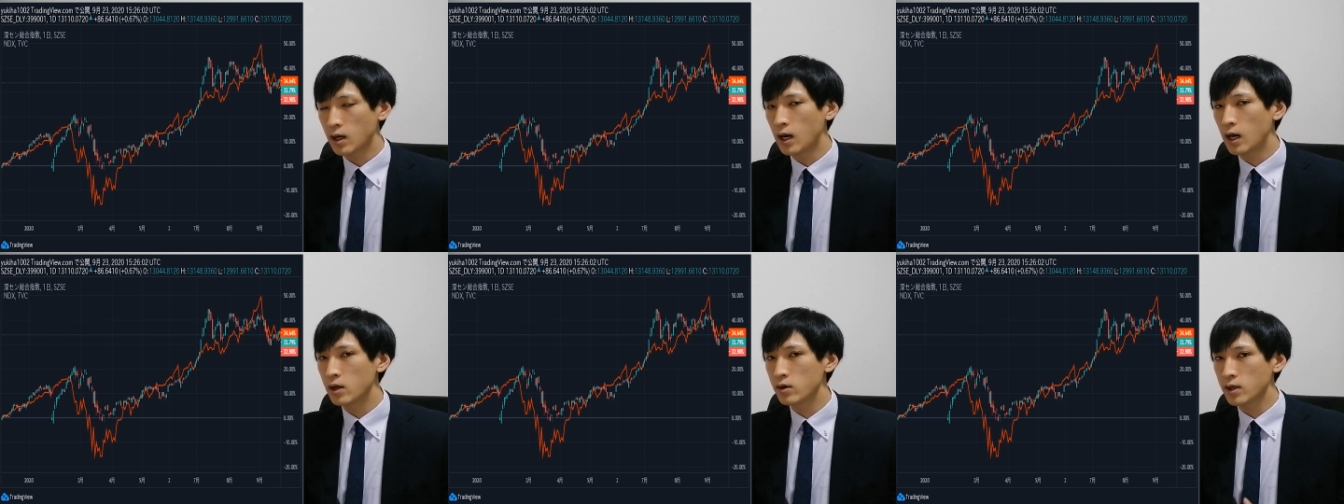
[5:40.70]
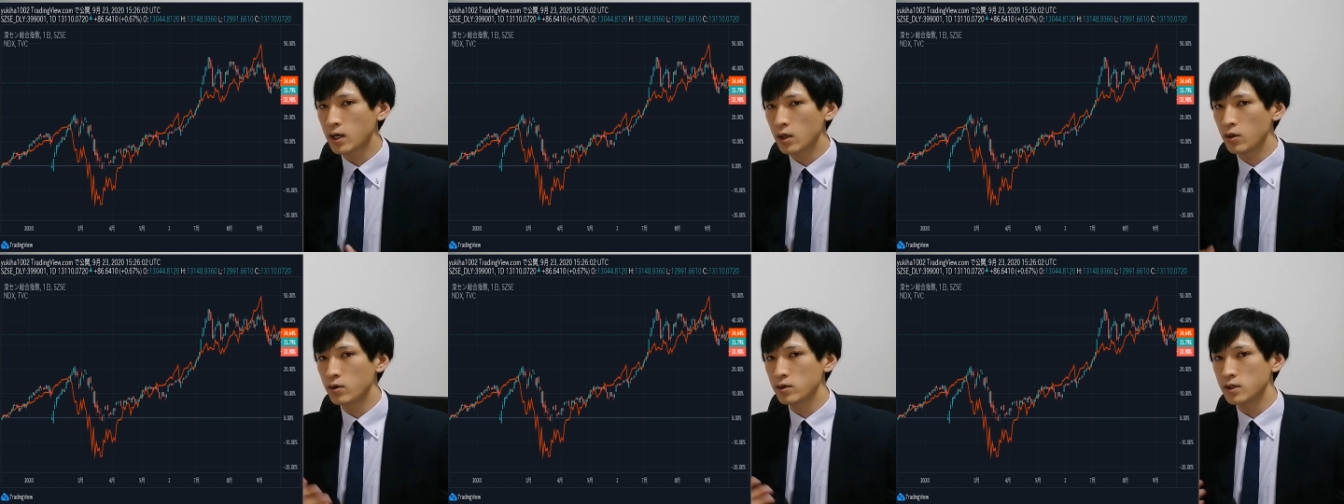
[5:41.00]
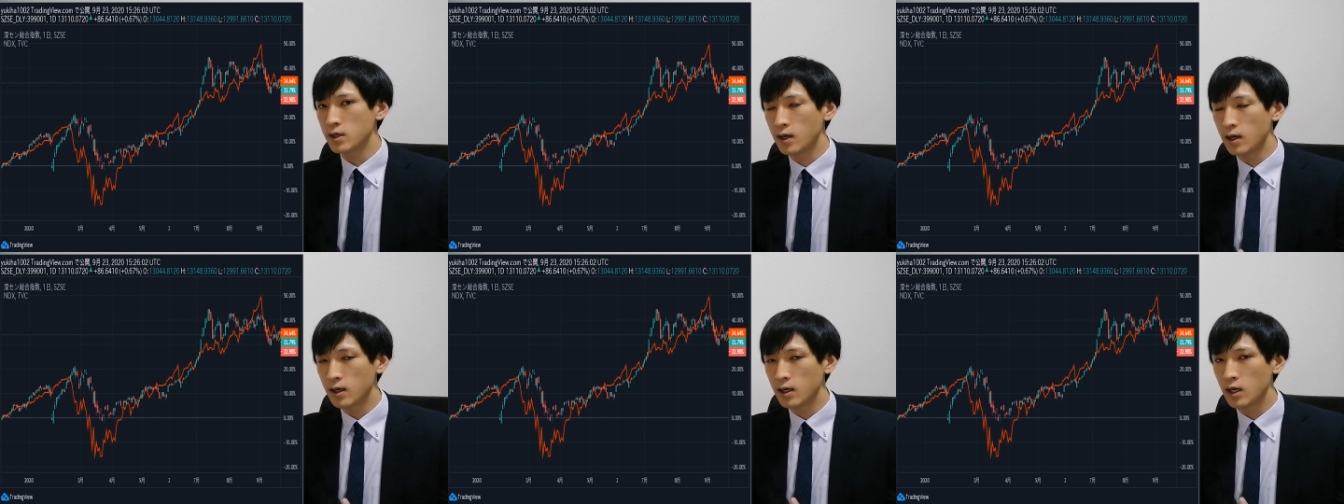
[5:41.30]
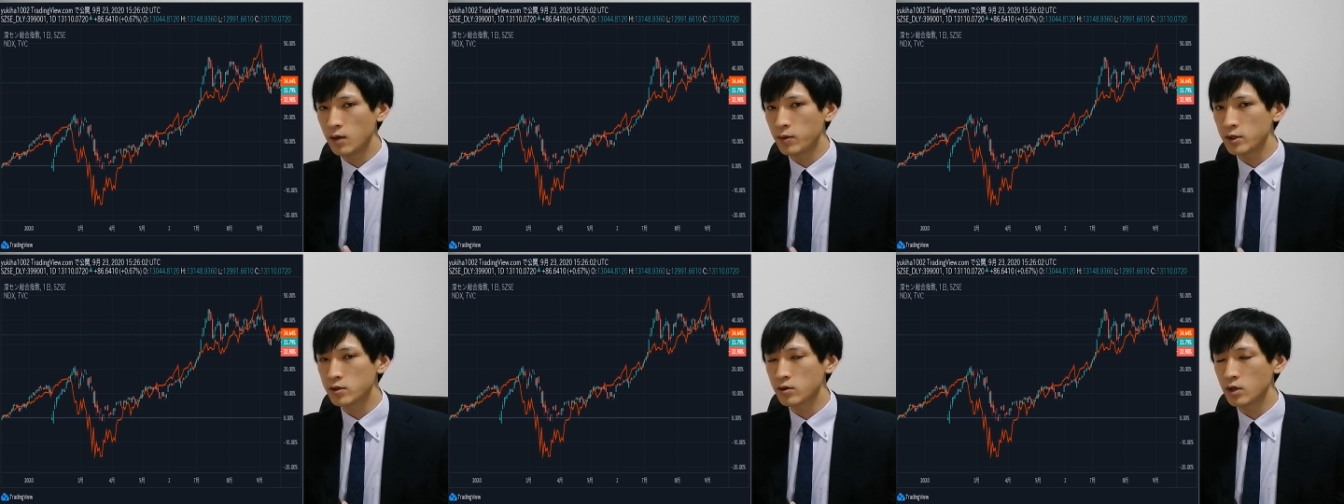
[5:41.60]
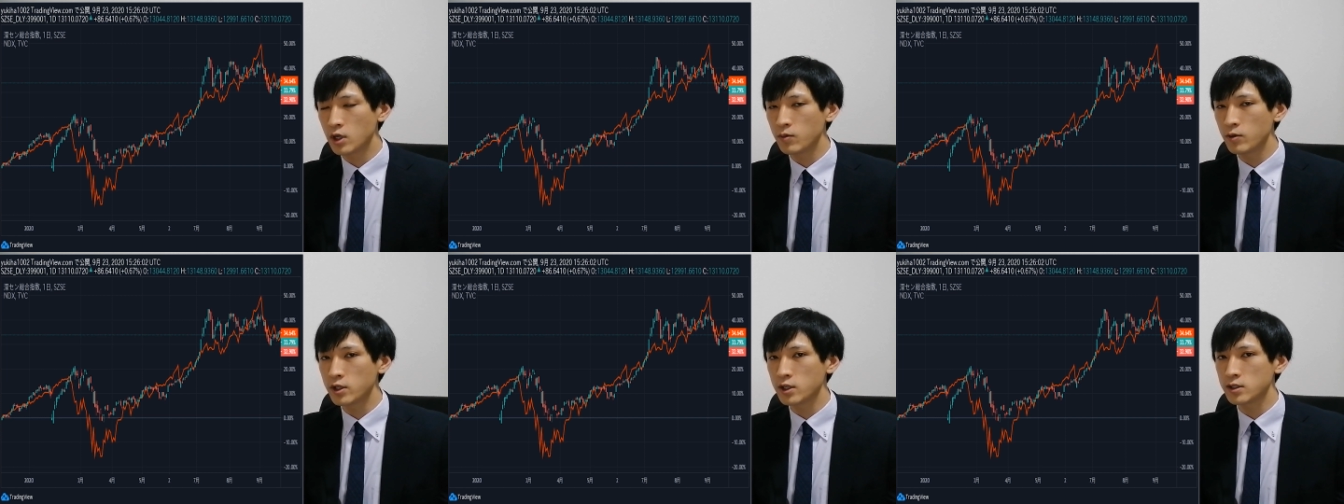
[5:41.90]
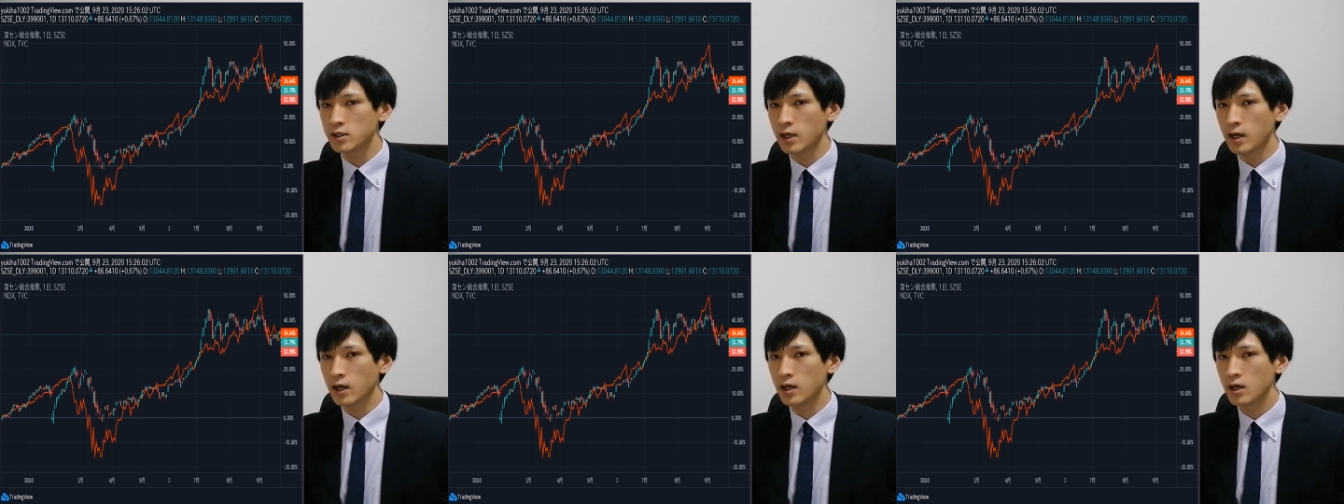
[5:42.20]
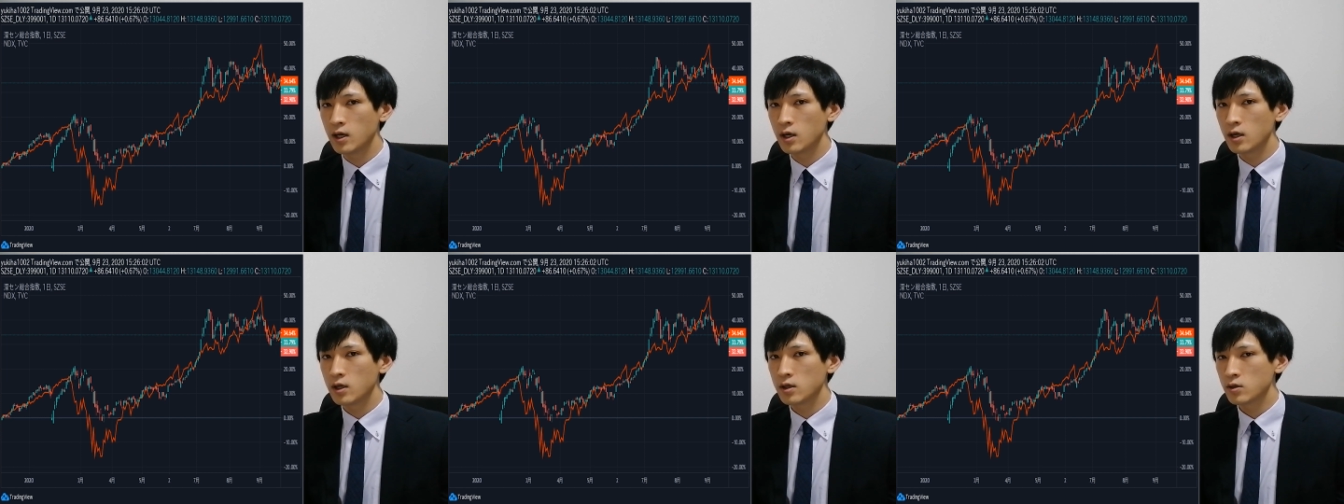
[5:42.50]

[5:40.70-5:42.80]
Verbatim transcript: 変わる可能性、やっぱそれもですね、